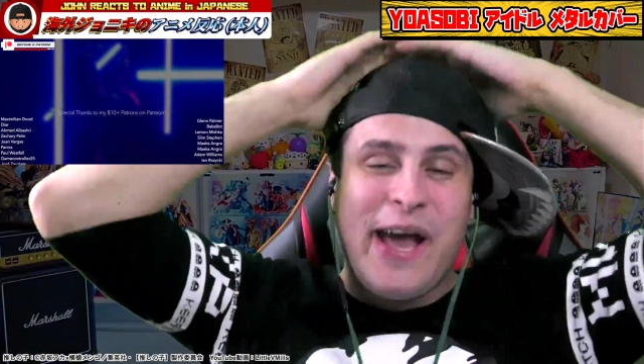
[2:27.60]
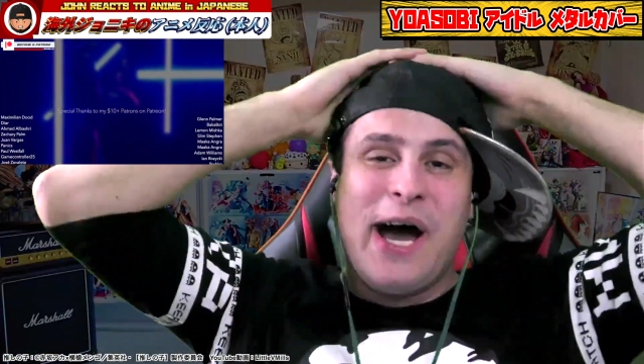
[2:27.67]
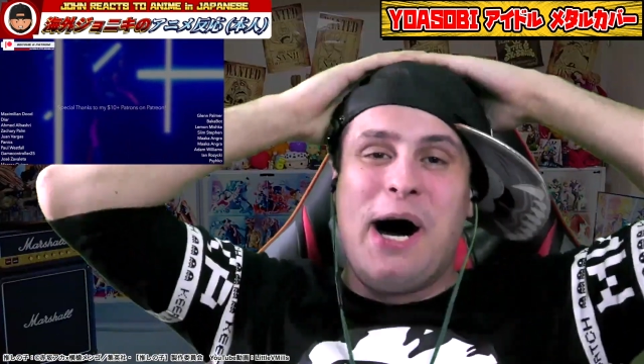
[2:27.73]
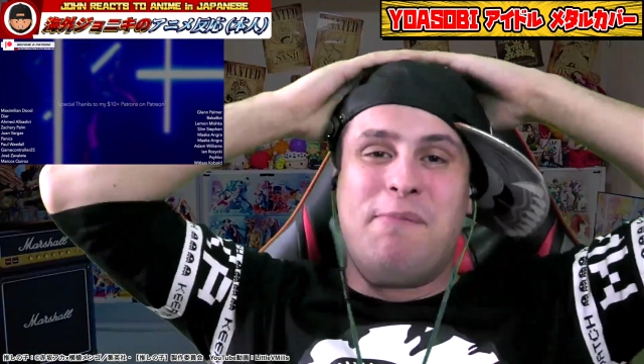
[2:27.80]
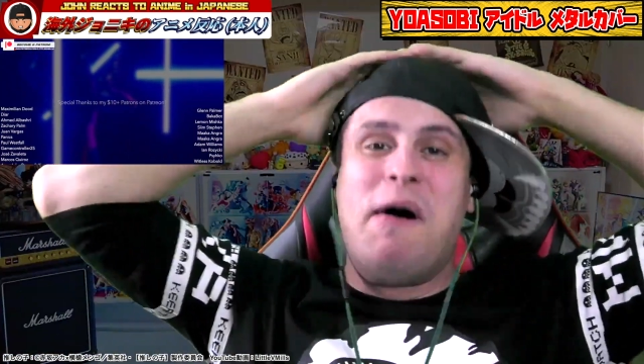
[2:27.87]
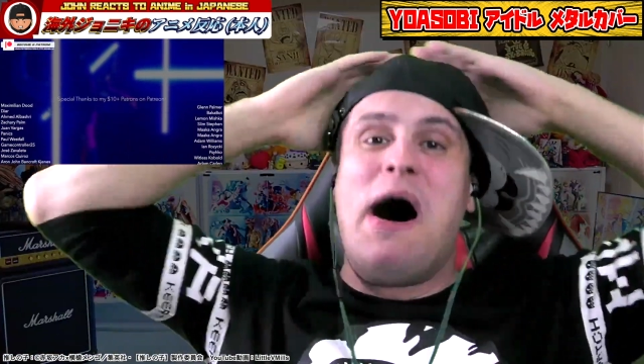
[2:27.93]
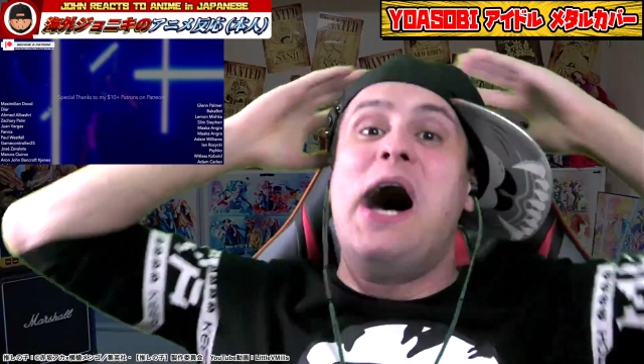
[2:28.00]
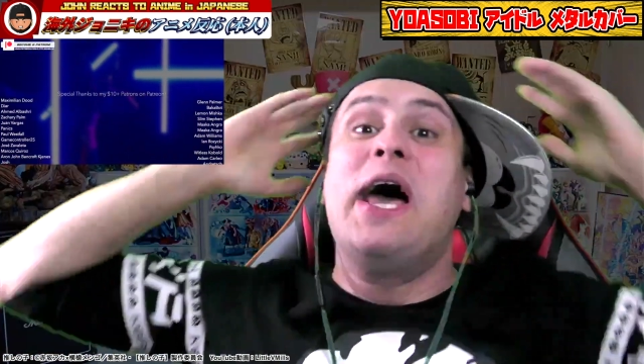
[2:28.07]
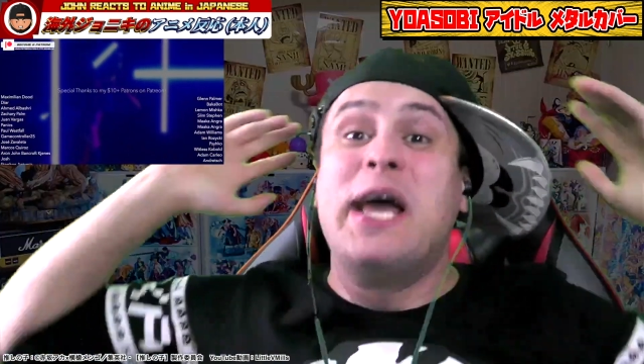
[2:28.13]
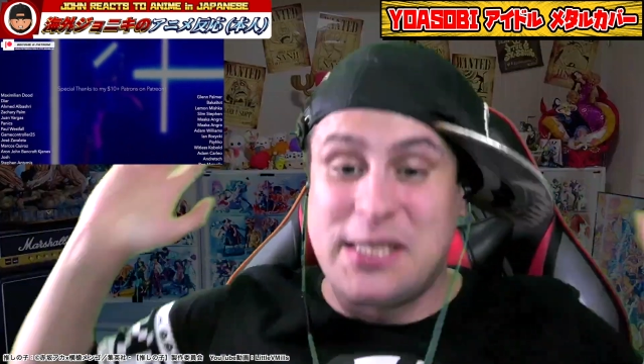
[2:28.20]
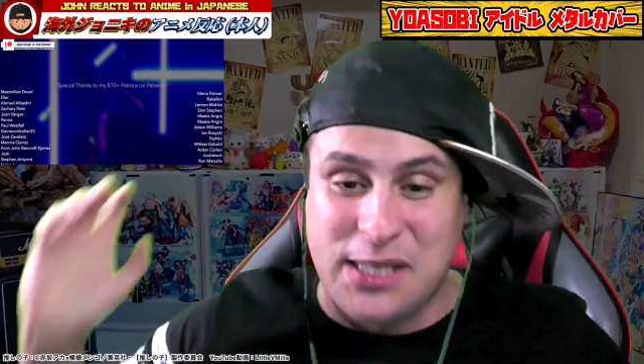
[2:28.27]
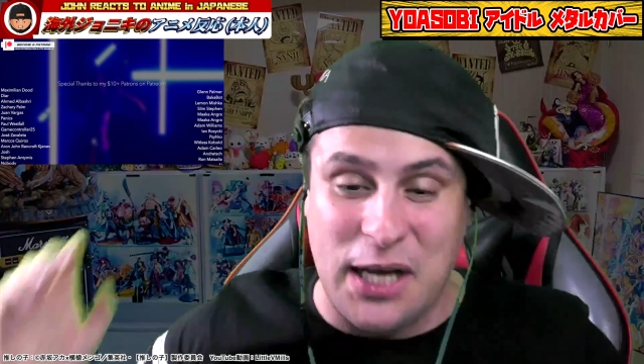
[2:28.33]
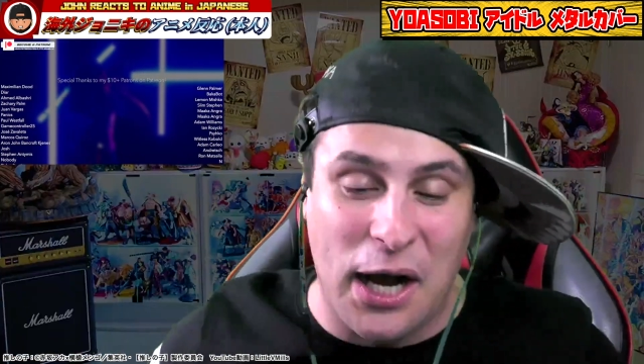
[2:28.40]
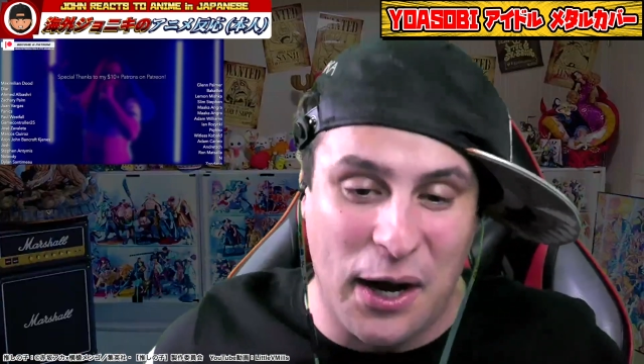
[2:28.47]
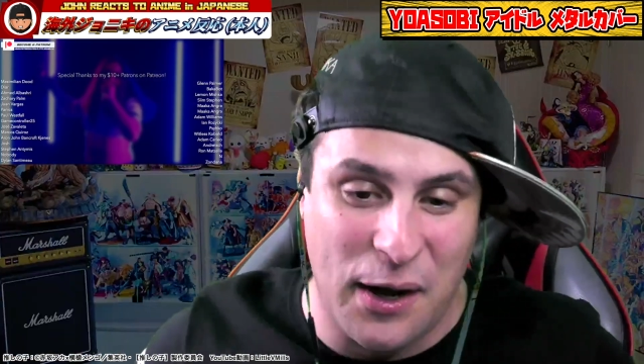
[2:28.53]
えやばい
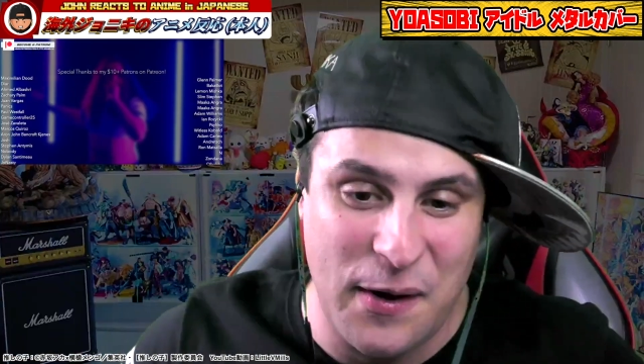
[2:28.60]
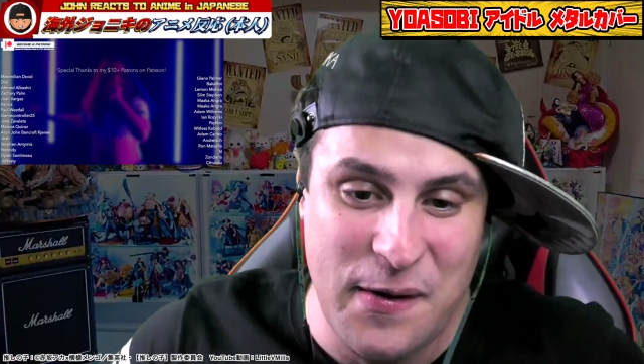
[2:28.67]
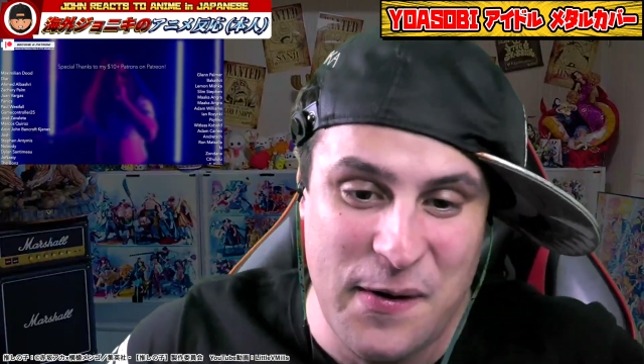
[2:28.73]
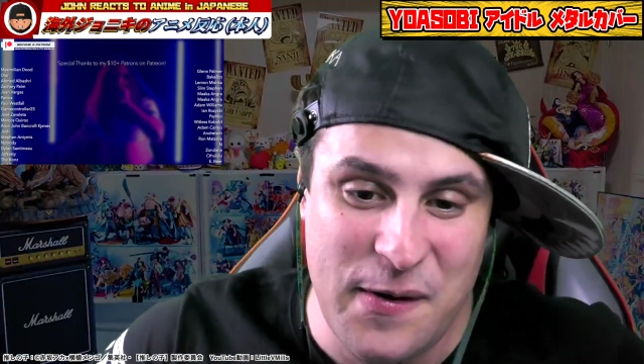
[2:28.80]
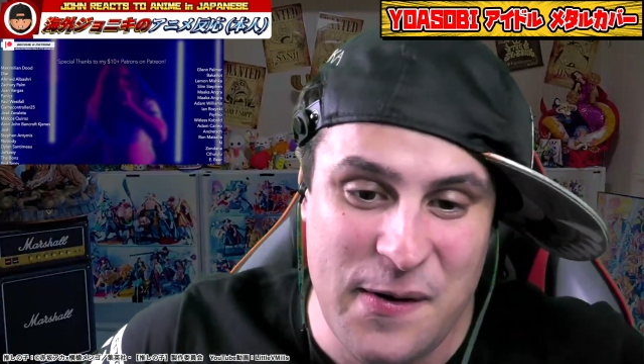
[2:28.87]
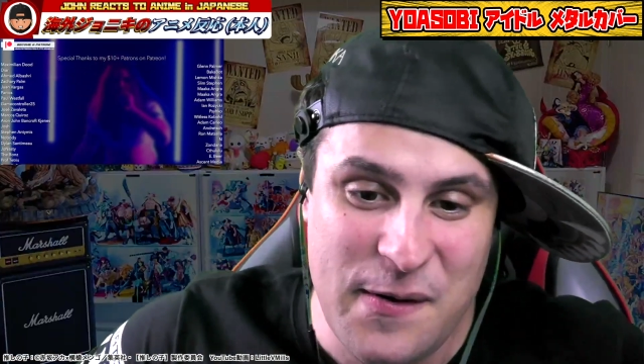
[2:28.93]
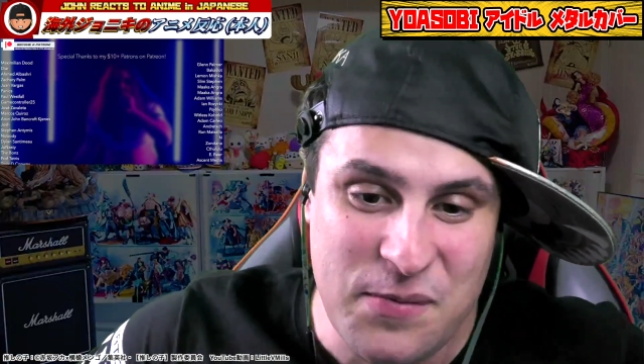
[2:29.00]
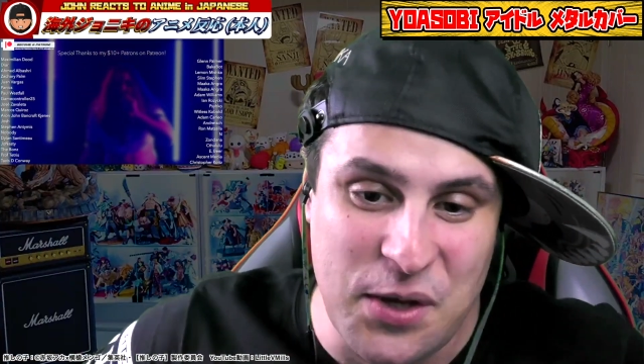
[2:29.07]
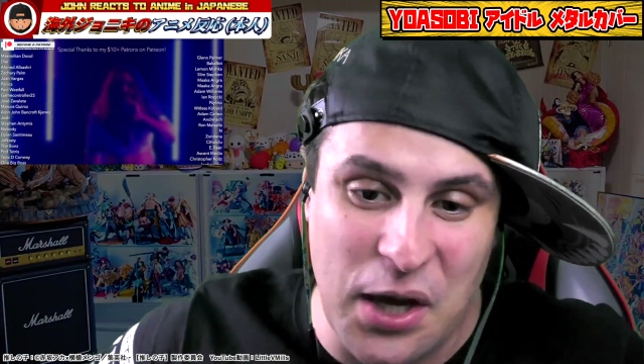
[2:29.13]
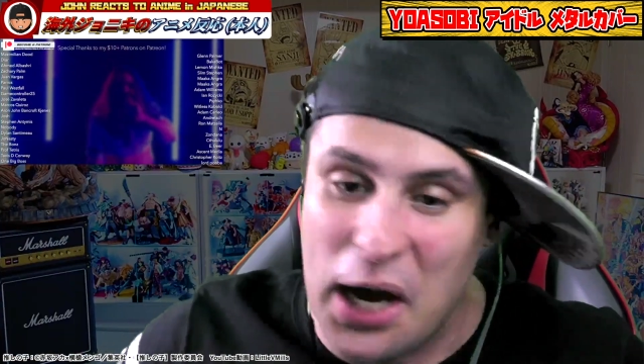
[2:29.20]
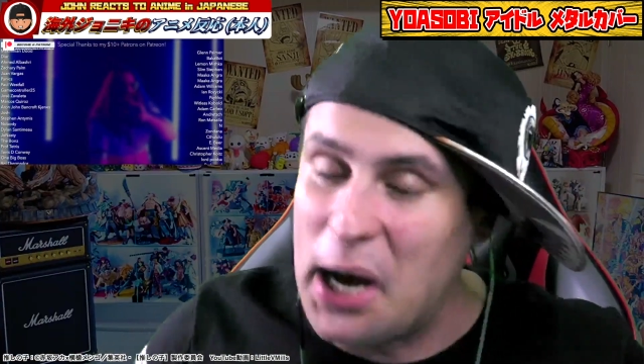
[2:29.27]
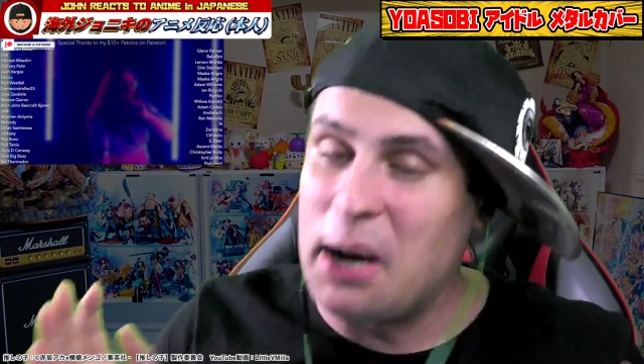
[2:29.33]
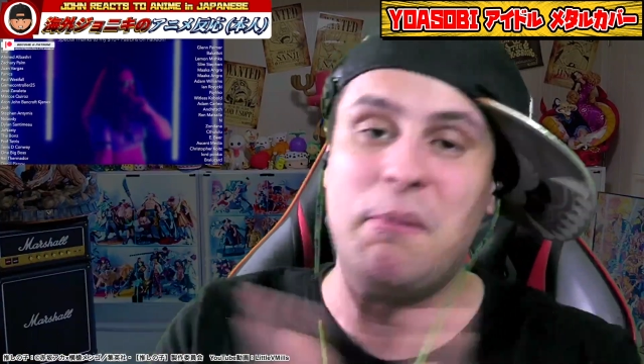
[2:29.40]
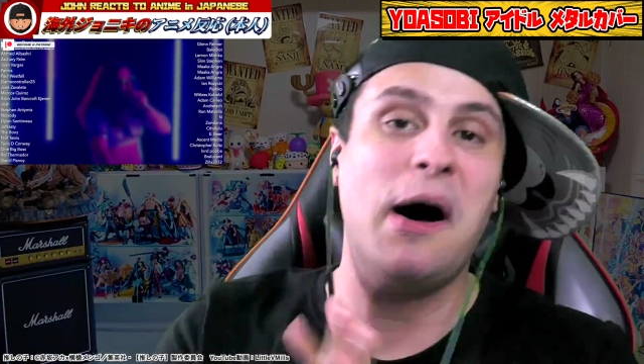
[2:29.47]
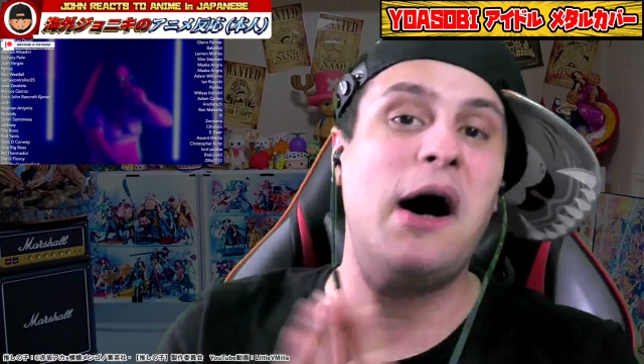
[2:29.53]
じゃん
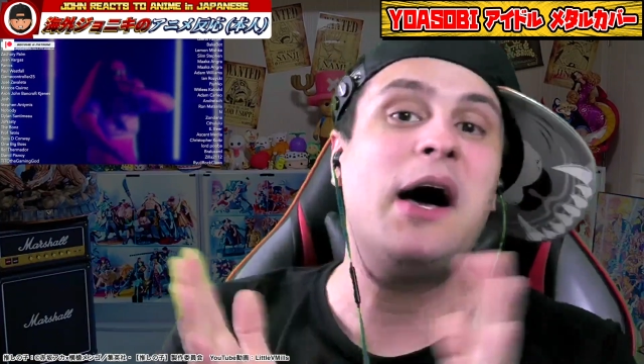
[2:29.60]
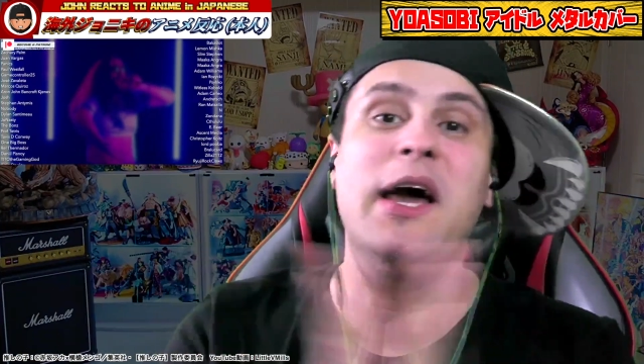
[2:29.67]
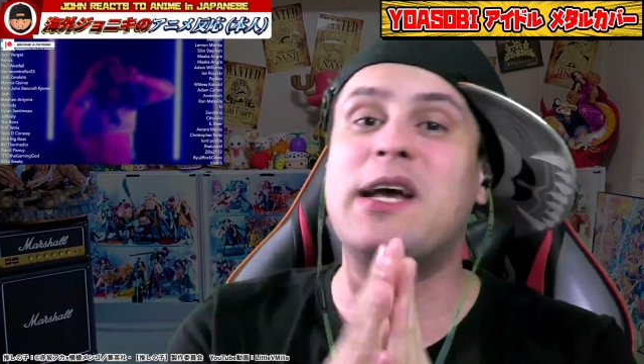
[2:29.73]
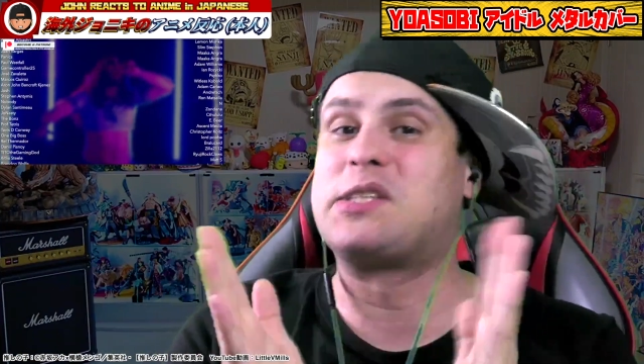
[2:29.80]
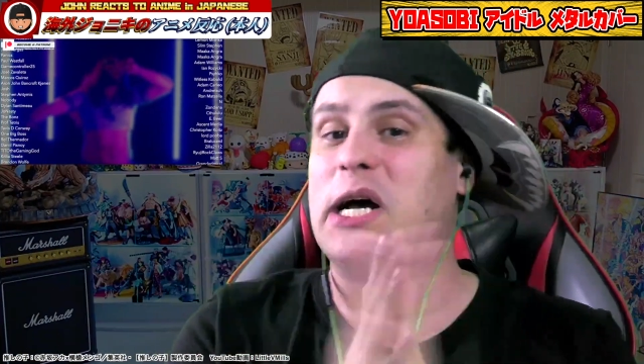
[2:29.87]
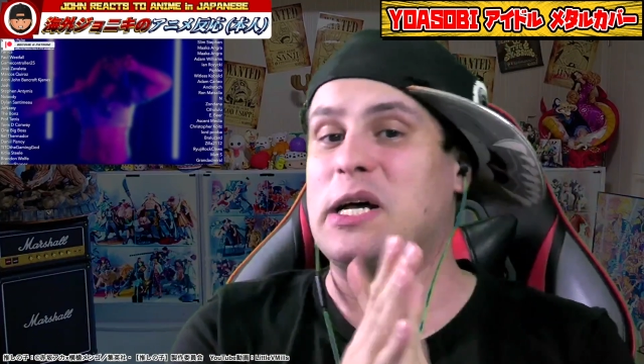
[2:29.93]
やばい